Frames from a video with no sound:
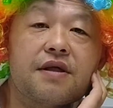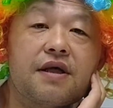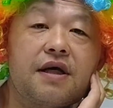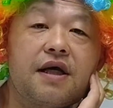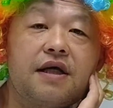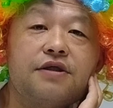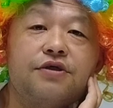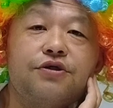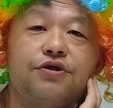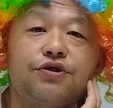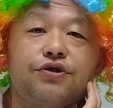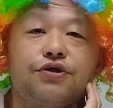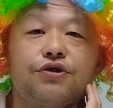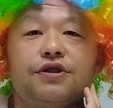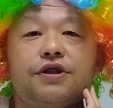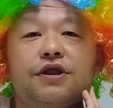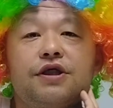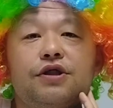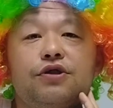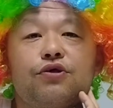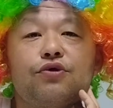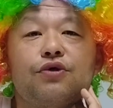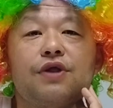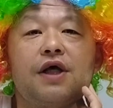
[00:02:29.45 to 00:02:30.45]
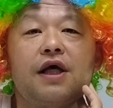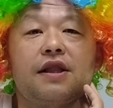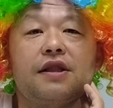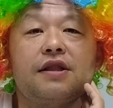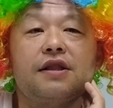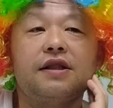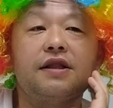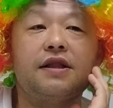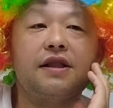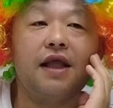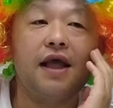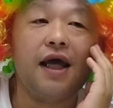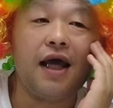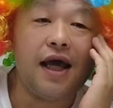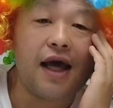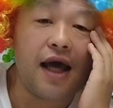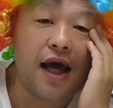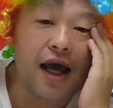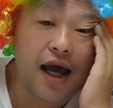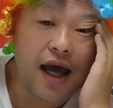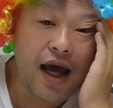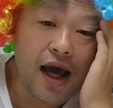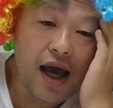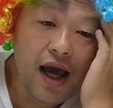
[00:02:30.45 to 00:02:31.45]
が中心となっ
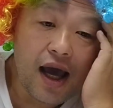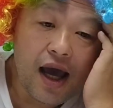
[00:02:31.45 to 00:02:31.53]
て、